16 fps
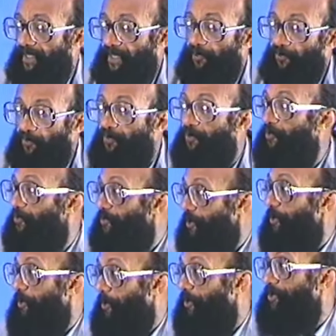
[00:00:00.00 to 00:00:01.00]
que é o número com
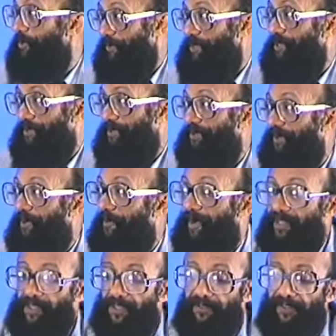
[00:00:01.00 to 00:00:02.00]
que eu conto para estruturar o
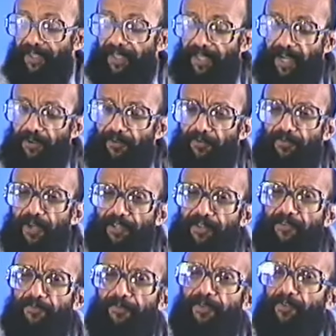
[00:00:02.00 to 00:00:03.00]
partido, há um número
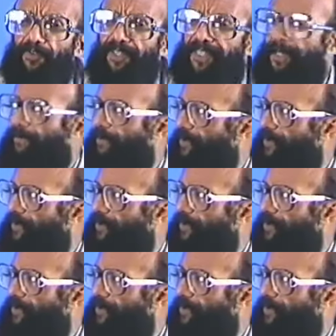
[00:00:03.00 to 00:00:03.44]
razoável de pessoas que se